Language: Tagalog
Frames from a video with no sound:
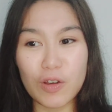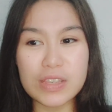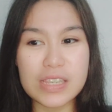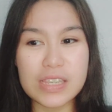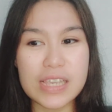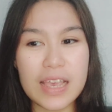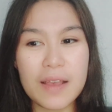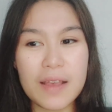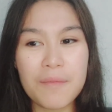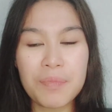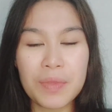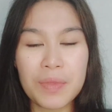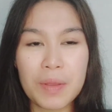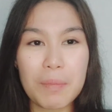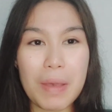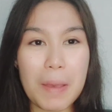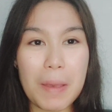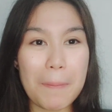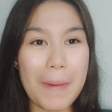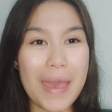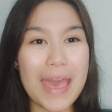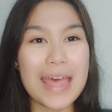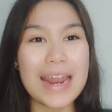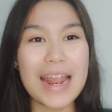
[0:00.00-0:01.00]
Kasi
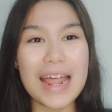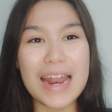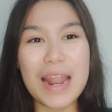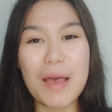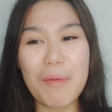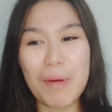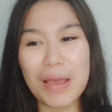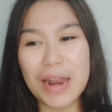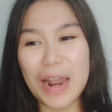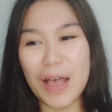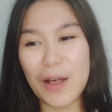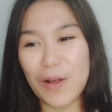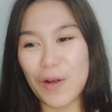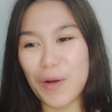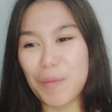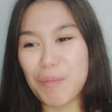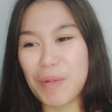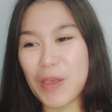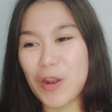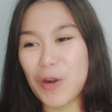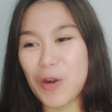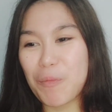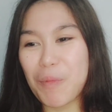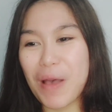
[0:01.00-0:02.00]
may pera naman ako,
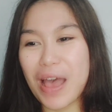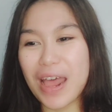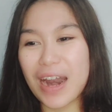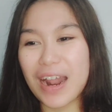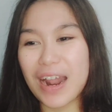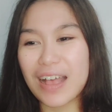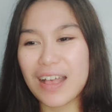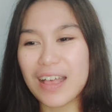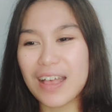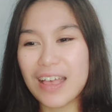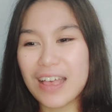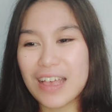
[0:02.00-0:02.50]
pero parang